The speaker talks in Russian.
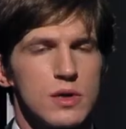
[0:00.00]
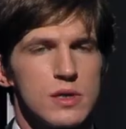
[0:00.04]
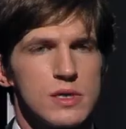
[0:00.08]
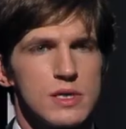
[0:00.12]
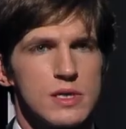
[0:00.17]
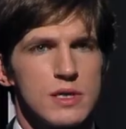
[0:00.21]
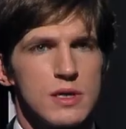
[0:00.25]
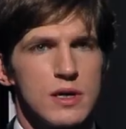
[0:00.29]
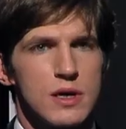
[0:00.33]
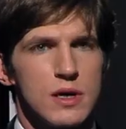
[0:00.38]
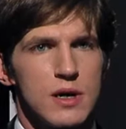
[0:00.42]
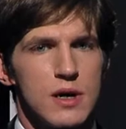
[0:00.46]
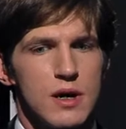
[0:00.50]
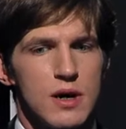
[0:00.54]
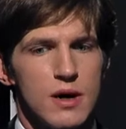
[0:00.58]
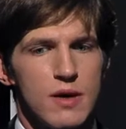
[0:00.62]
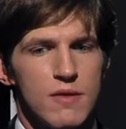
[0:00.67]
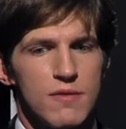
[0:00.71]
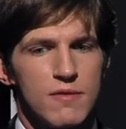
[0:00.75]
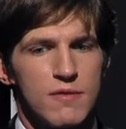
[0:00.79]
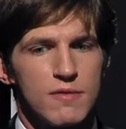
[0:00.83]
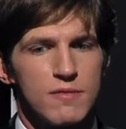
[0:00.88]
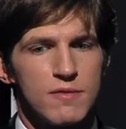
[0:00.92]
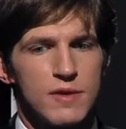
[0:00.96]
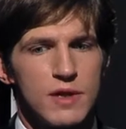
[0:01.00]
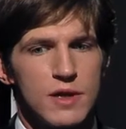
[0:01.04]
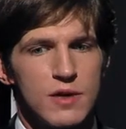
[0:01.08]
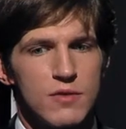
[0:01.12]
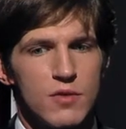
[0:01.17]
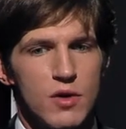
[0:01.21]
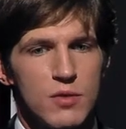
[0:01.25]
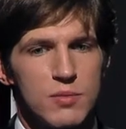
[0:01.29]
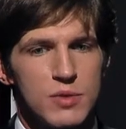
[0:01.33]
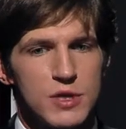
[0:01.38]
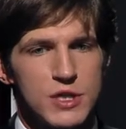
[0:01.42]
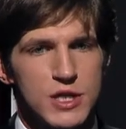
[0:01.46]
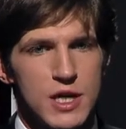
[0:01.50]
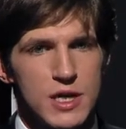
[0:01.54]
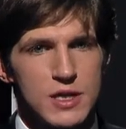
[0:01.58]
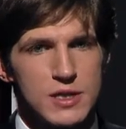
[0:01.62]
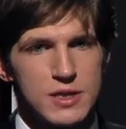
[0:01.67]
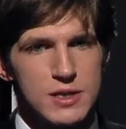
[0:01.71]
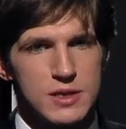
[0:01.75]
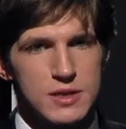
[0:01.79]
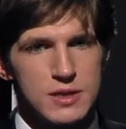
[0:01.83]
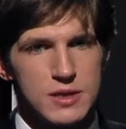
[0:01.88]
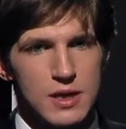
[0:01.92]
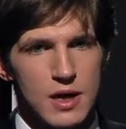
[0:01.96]
то за... вы на него
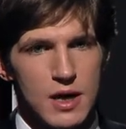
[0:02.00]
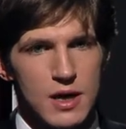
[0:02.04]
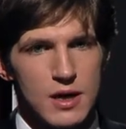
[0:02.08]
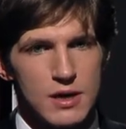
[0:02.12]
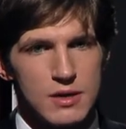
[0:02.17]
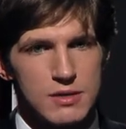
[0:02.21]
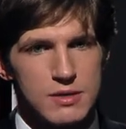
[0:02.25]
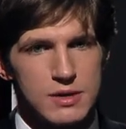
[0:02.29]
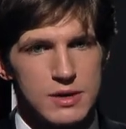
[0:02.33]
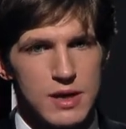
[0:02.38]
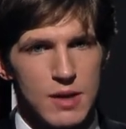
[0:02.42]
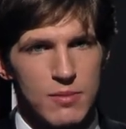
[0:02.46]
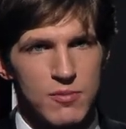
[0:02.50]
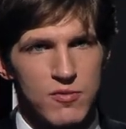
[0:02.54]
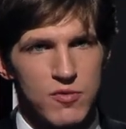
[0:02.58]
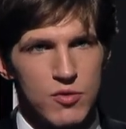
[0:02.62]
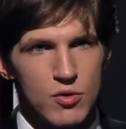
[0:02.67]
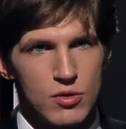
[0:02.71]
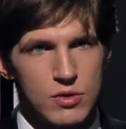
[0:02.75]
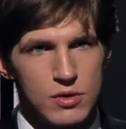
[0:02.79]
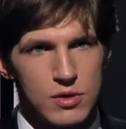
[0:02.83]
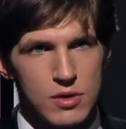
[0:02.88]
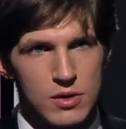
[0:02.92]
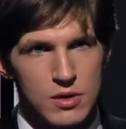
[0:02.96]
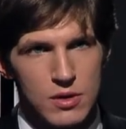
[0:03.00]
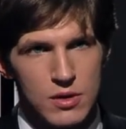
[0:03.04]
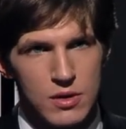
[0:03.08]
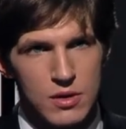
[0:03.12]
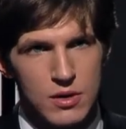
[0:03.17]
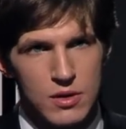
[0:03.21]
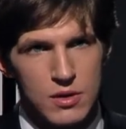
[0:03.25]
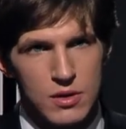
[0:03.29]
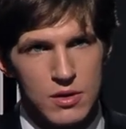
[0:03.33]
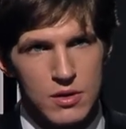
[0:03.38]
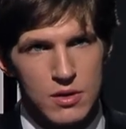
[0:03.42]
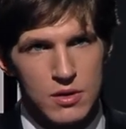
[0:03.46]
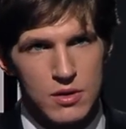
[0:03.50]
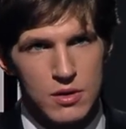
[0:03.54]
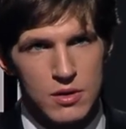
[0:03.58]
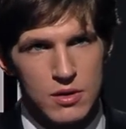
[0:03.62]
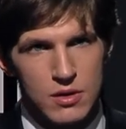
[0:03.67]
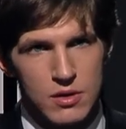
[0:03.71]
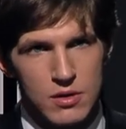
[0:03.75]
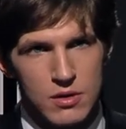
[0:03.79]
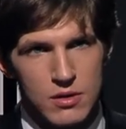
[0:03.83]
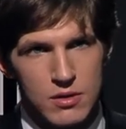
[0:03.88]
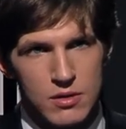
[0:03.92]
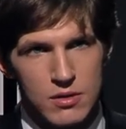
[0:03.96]
обижаетесь за стоп фонд
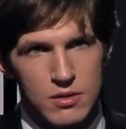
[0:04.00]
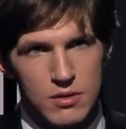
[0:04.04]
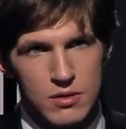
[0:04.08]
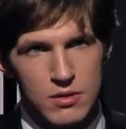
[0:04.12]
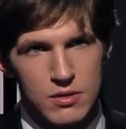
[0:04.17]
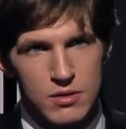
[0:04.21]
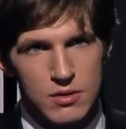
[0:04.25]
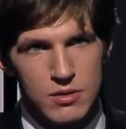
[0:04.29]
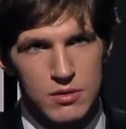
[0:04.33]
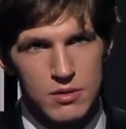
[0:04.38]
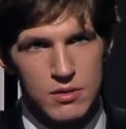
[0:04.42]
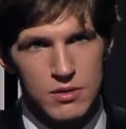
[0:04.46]
я на